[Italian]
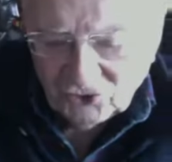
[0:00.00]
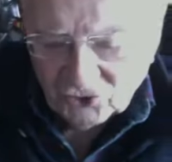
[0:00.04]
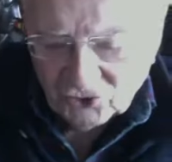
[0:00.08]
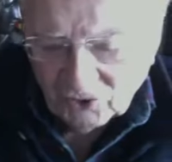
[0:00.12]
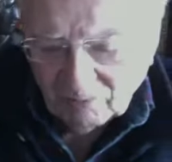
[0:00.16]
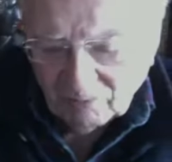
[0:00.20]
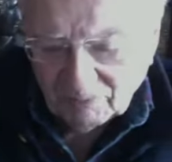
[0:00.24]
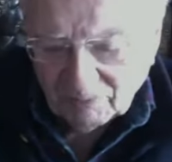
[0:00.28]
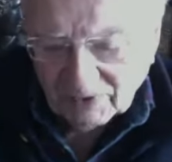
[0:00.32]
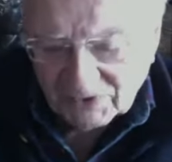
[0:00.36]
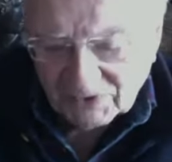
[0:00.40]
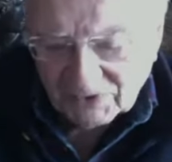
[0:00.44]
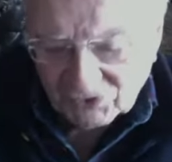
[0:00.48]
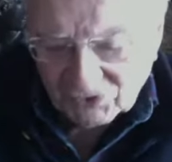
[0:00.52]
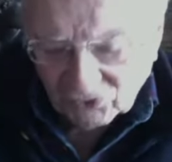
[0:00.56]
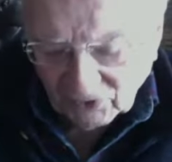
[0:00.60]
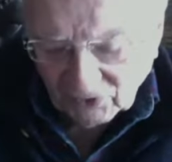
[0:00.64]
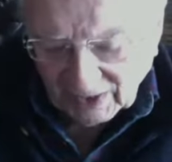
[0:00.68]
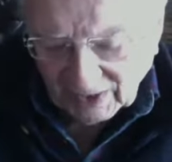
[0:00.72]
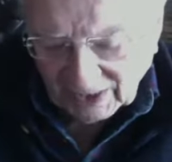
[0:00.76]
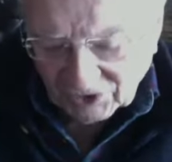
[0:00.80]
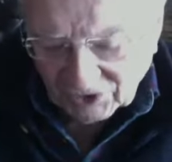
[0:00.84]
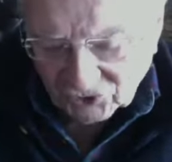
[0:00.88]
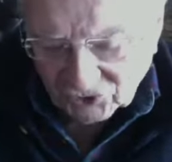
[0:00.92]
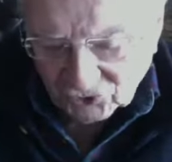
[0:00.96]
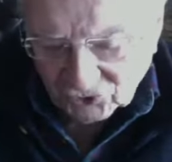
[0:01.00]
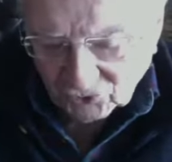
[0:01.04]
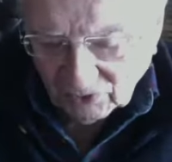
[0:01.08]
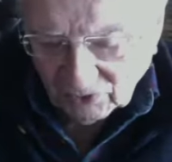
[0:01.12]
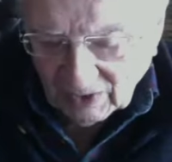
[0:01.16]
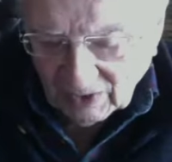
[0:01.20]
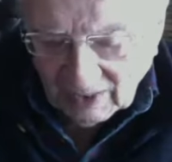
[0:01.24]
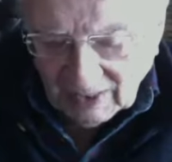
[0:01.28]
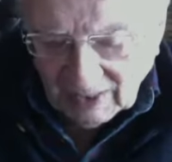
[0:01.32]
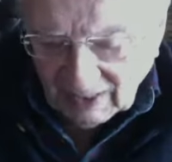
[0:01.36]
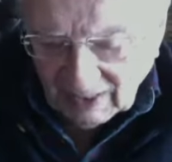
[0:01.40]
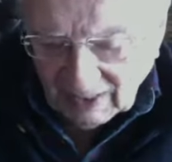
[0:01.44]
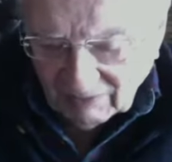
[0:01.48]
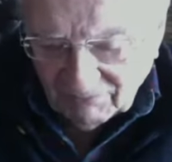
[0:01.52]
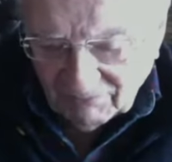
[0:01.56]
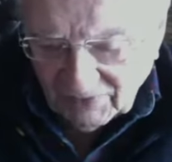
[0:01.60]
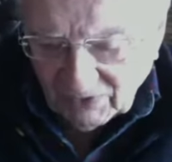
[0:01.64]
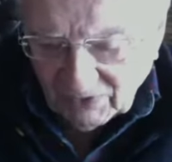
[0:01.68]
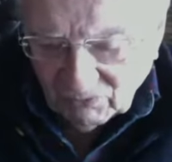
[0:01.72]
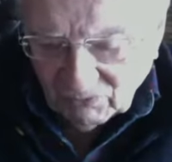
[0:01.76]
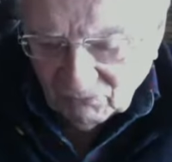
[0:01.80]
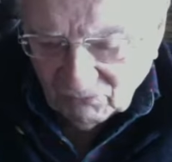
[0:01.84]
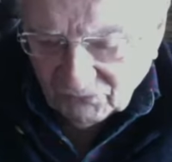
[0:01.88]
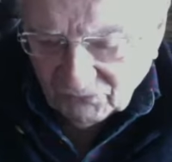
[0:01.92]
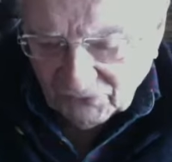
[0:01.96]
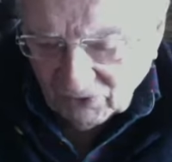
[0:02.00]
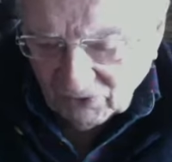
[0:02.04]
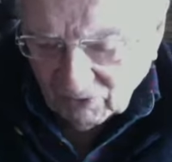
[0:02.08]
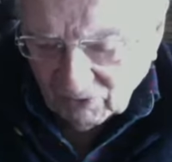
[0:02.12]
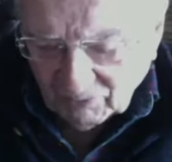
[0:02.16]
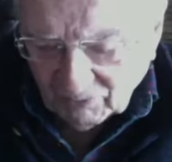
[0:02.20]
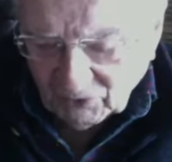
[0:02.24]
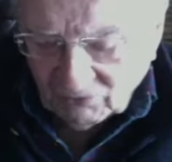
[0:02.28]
il personaggio, avviene un fenomeno